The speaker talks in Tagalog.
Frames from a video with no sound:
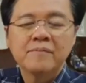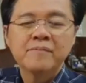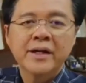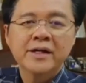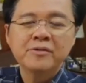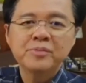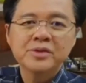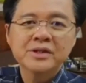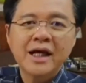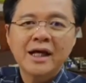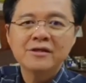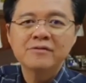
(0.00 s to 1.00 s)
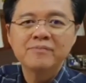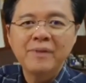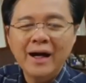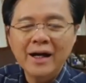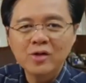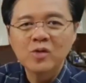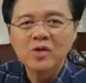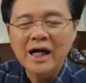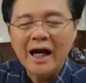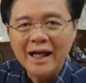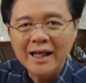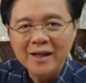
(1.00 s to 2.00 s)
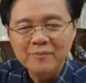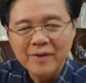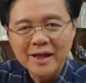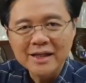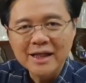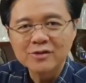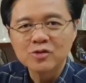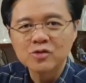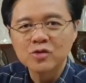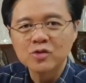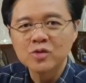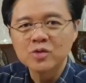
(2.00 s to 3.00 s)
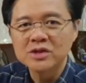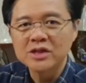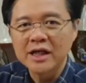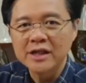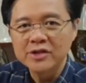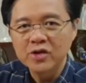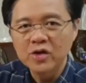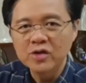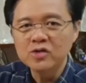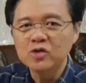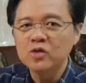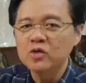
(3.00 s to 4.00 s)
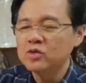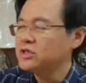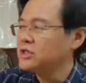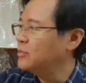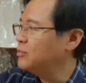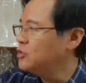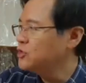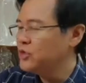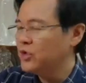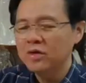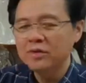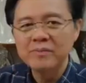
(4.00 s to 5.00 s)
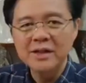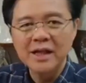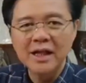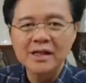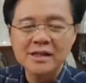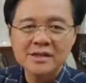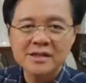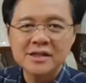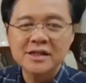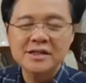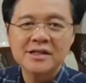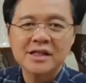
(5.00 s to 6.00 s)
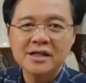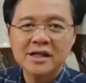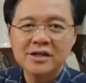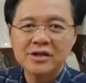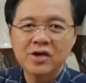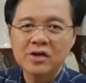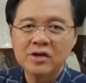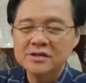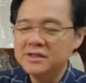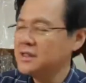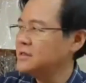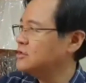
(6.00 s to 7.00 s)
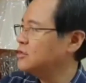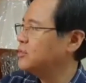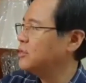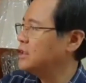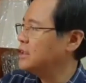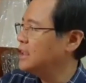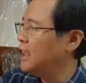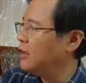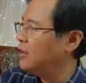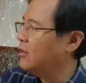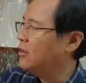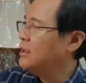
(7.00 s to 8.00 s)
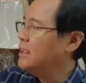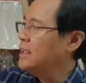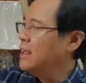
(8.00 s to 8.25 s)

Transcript: Meron po tayong bagong kaalaman na ituturo sa inyo tungkol sa puso bilang internist at cardiologist. Ito po linya ko.